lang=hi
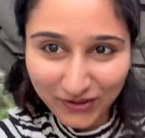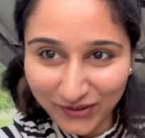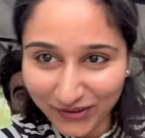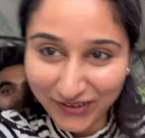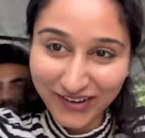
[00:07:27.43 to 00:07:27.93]
जिस
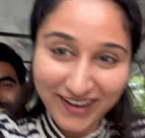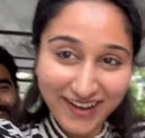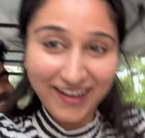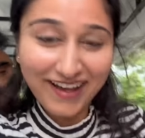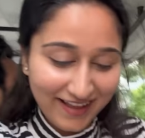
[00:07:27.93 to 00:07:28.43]
टाइम
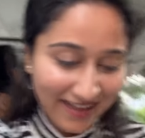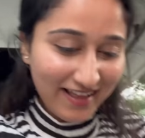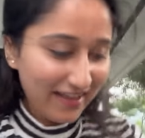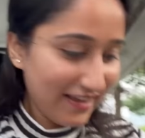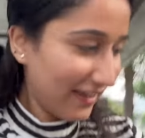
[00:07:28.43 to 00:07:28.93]
सैंडी घर
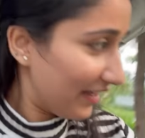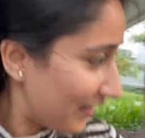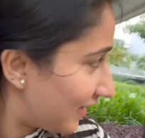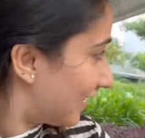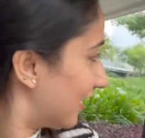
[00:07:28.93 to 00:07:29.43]
में ऐसे सोरी
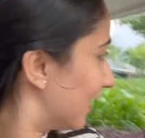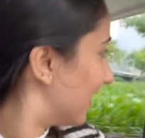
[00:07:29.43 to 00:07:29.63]
होती है ना